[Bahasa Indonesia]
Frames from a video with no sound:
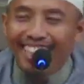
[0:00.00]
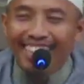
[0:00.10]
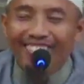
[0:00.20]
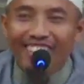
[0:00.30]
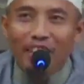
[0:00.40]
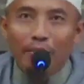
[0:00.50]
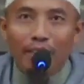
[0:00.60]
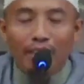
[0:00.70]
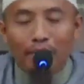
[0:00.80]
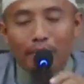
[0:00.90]
Kenapa nggak
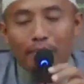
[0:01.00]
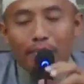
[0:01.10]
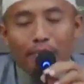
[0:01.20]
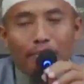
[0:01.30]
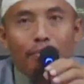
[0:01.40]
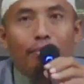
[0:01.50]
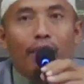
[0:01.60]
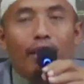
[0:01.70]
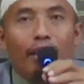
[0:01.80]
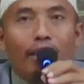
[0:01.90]
mantap?
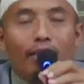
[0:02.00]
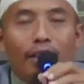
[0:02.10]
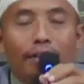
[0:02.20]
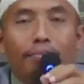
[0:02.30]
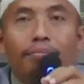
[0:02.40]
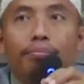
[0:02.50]
Gitu ya.